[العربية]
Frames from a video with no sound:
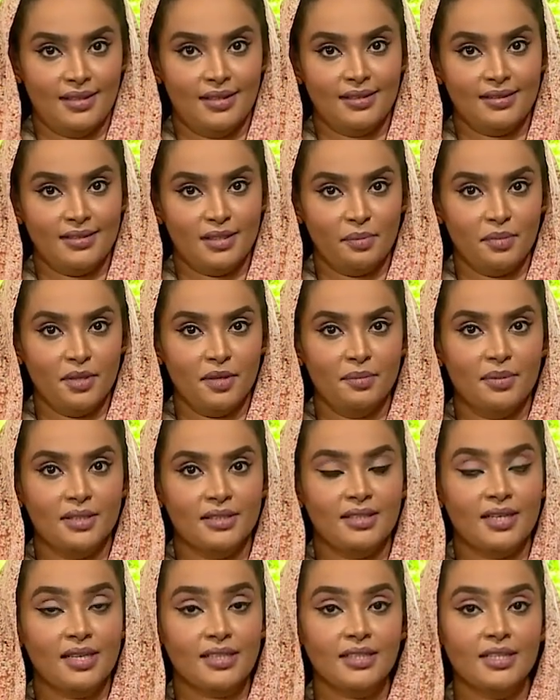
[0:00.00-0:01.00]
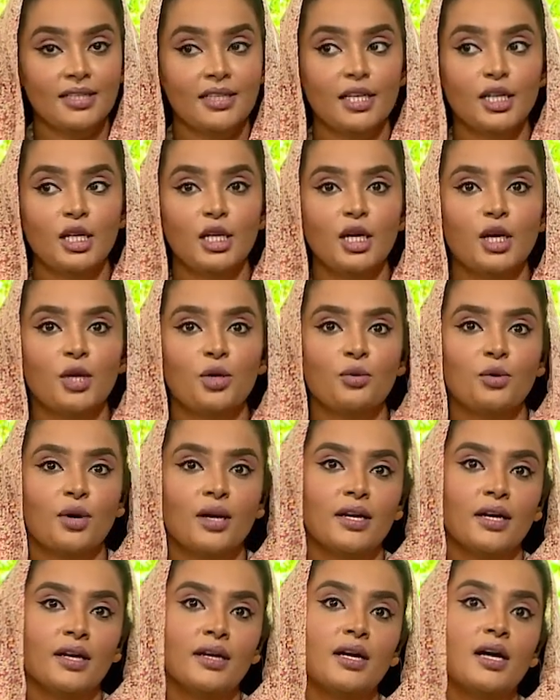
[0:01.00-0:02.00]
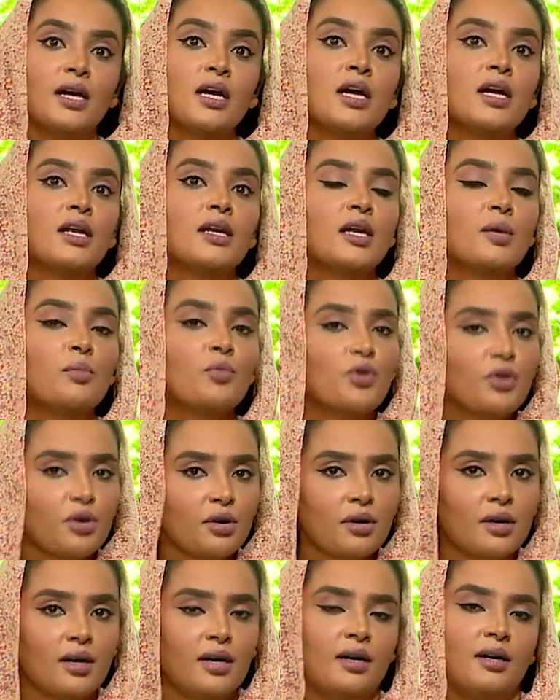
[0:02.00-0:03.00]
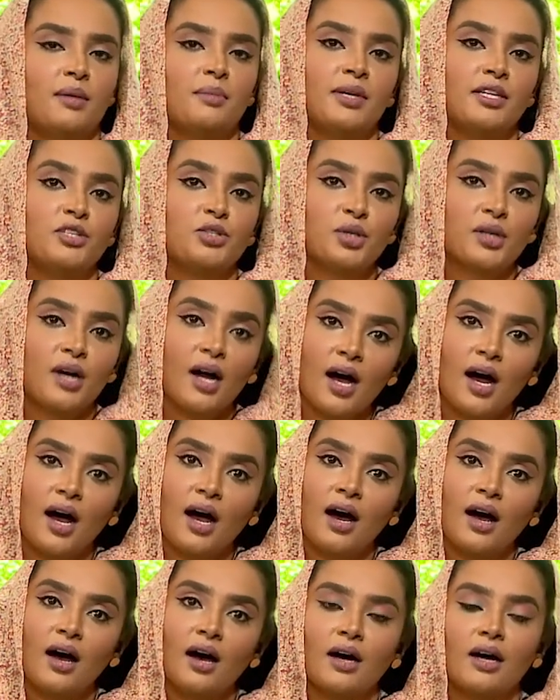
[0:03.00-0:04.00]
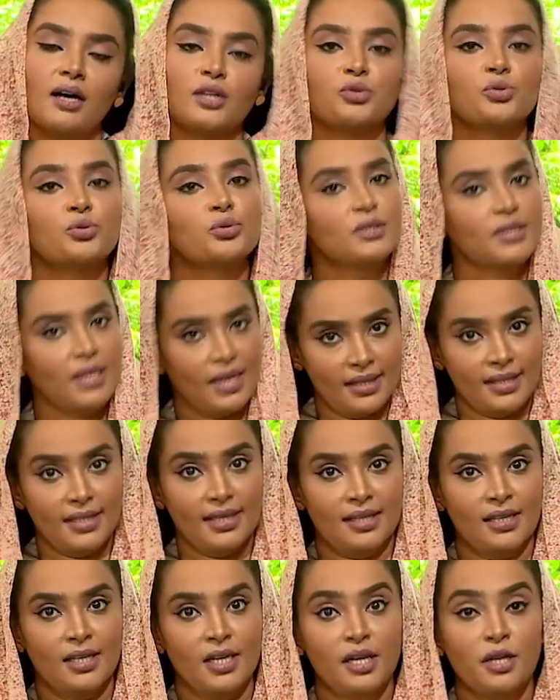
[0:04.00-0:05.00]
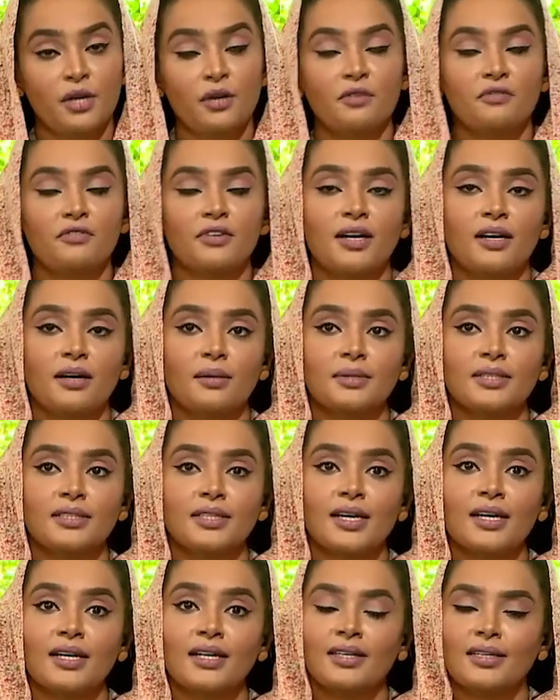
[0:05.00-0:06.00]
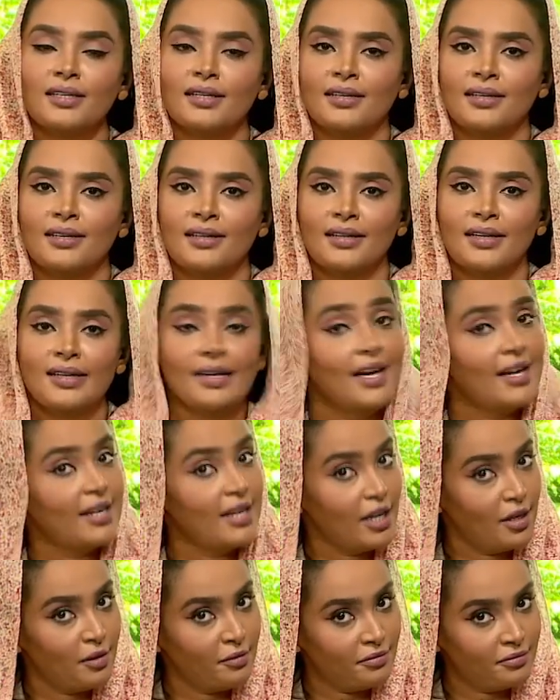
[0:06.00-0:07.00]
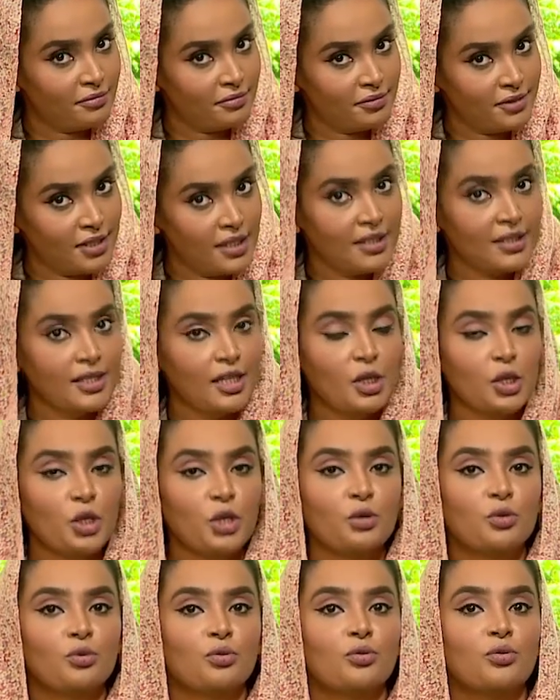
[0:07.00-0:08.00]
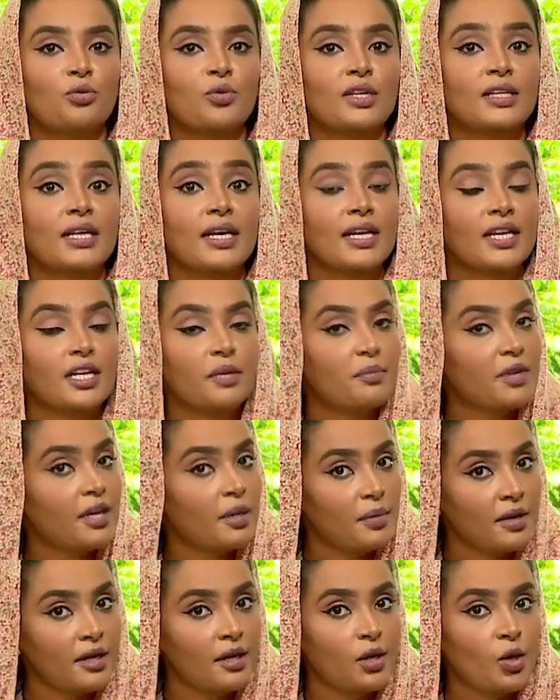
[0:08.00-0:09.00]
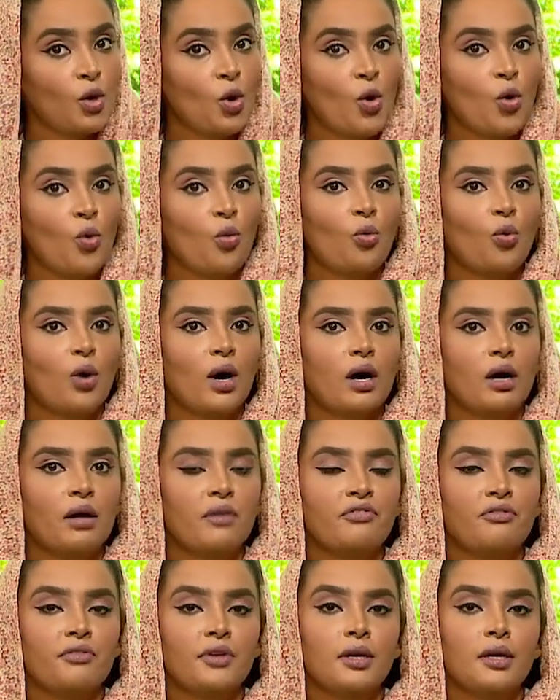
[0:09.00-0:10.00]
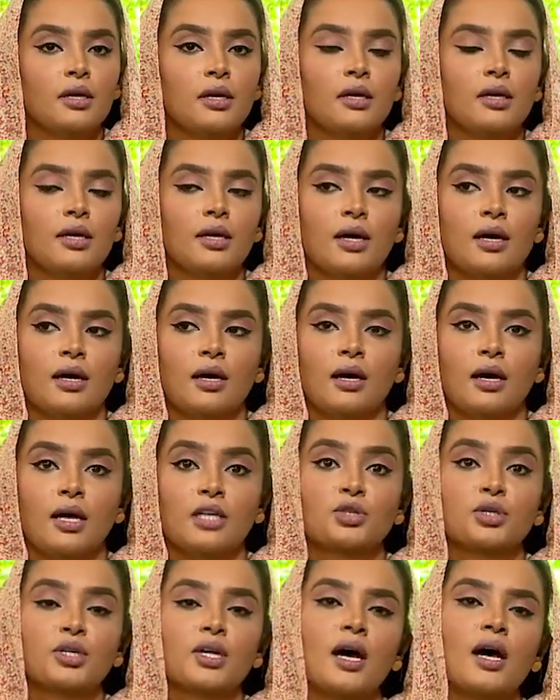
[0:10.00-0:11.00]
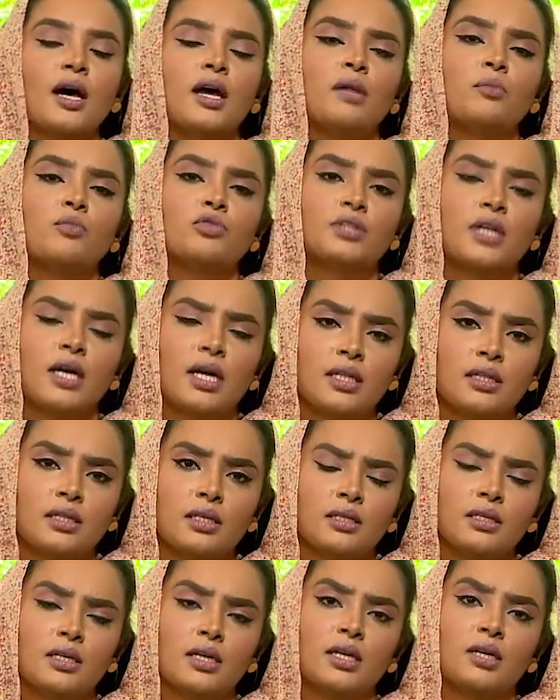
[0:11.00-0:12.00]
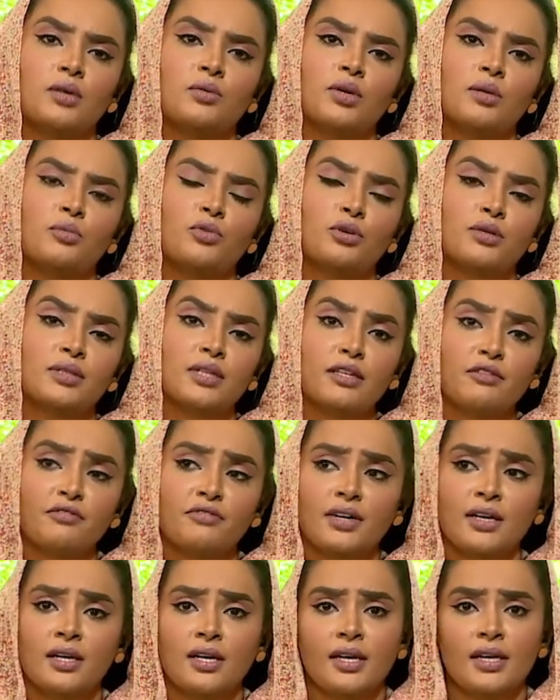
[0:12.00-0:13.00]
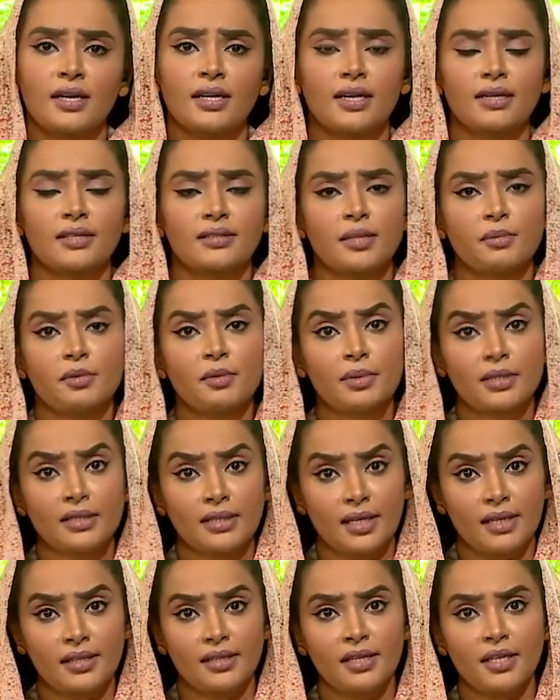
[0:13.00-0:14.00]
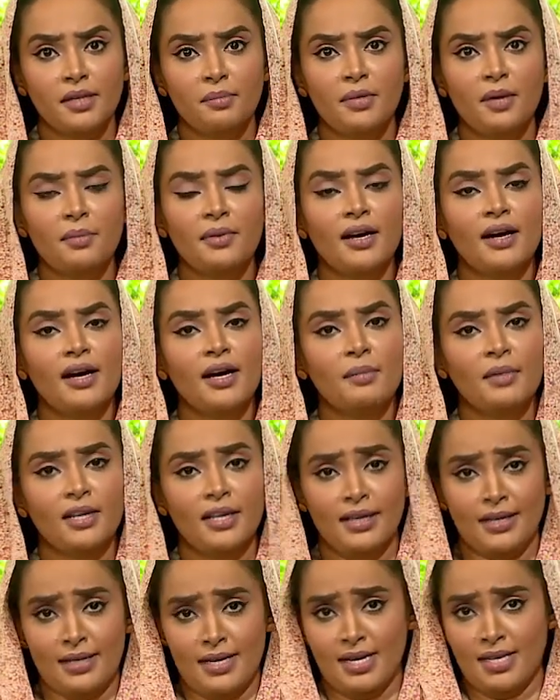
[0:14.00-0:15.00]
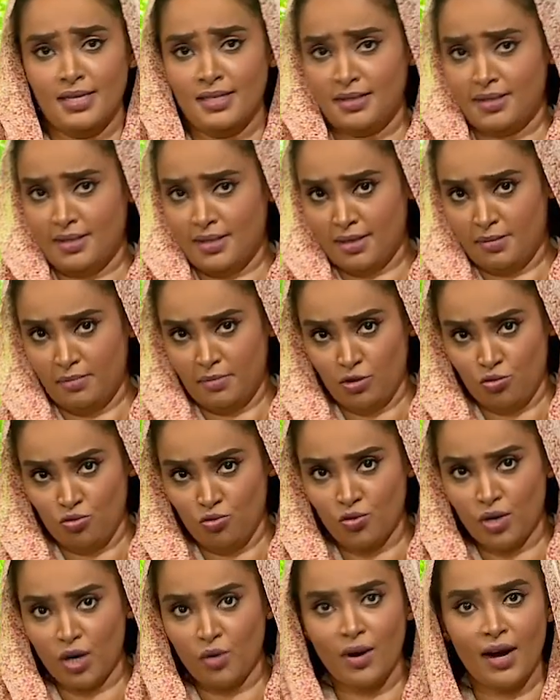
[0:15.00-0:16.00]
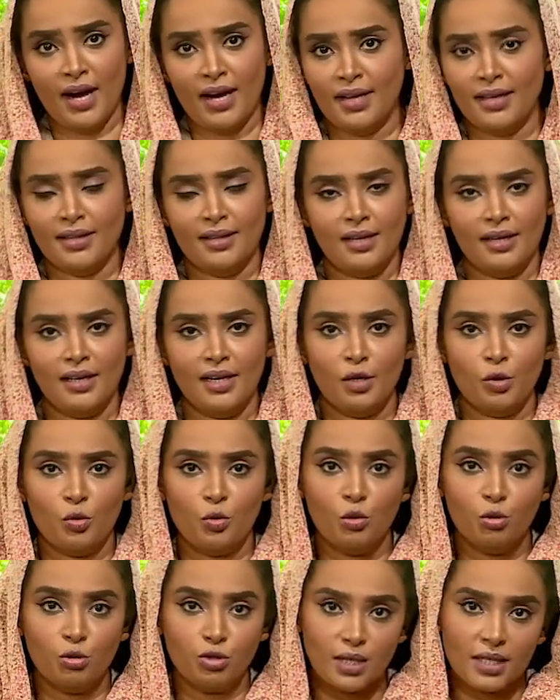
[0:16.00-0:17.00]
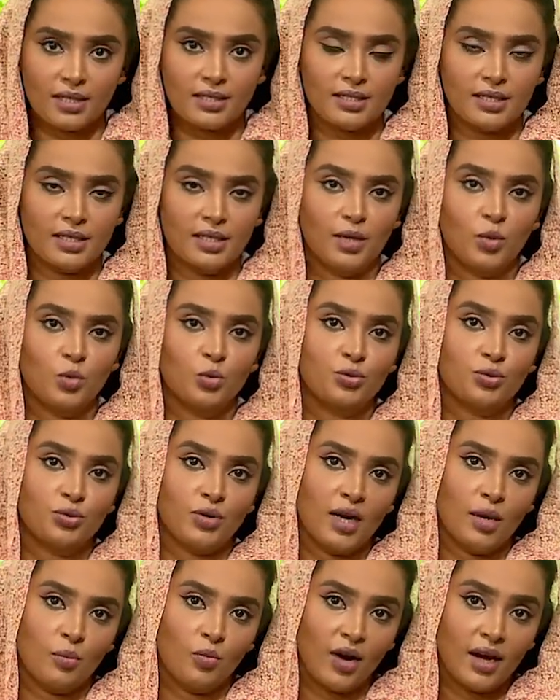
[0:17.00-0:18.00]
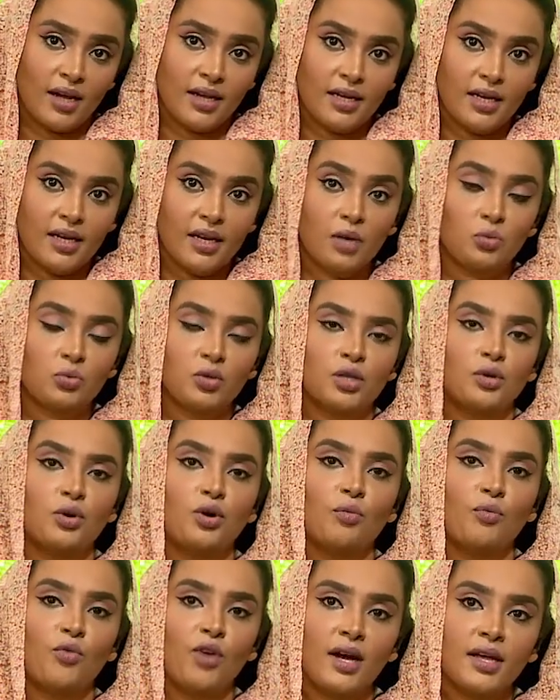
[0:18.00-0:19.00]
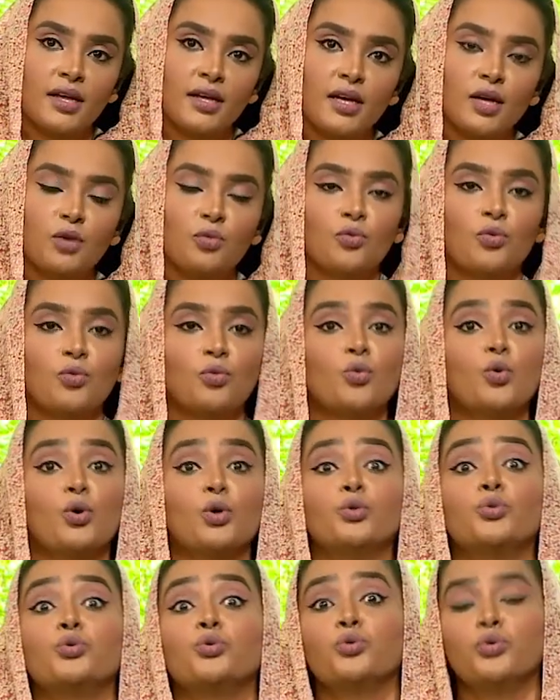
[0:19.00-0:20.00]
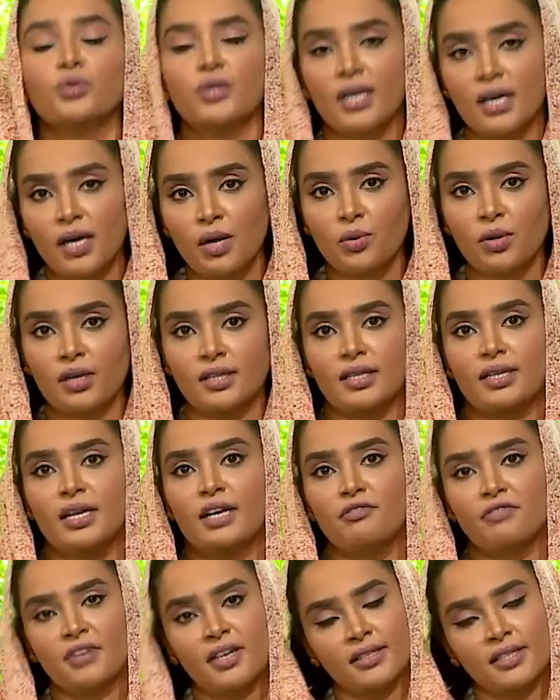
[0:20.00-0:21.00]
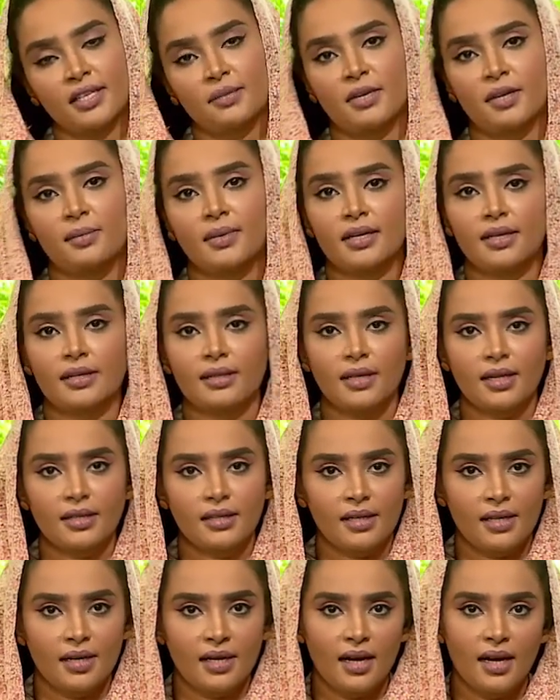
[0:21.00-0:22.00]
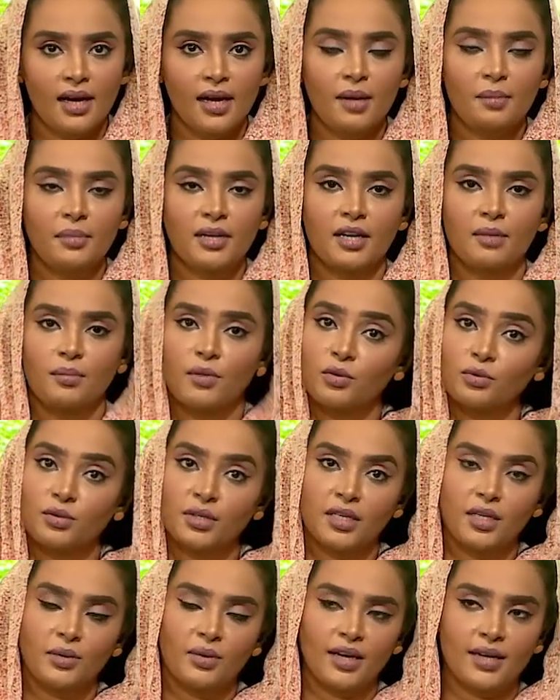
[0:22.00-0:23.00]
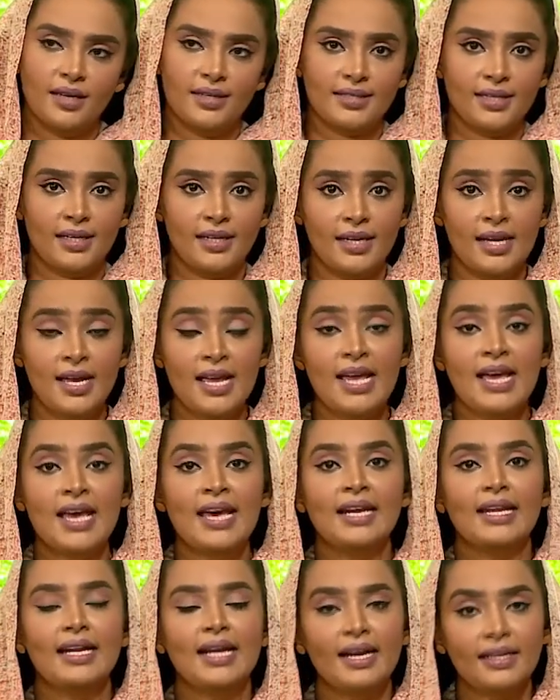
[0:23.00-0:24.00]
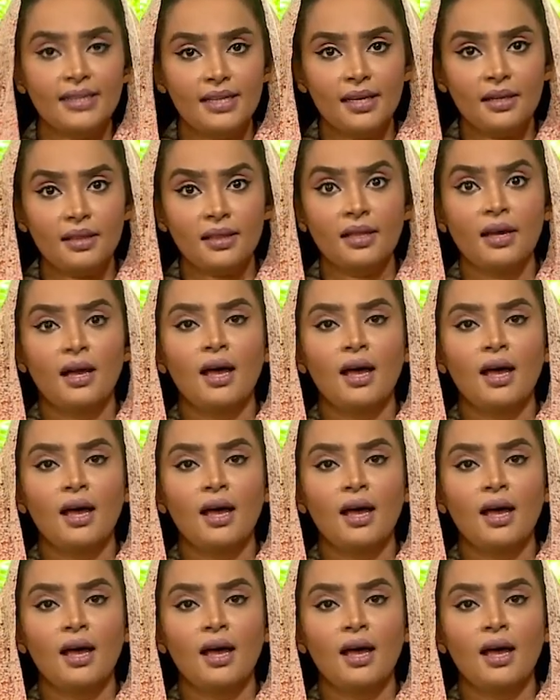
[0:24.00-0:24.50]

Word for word: الطبيب التخدير إلا إنه أن إحنا نمر آه، بجراحة دون تخدير فبالتالي آه، احنا حنعرف جيدا انه هو ده علم كبير وفيه اشكال متعدده ومختلفه يعني طبيب التخدير ما بيعامل الناس بصوره واحده يعني كل شخص له جرعه معينه ونوع معين وحدوده واختلافاته ما بين التخدير العام للموضعي وغير ذلك للحديث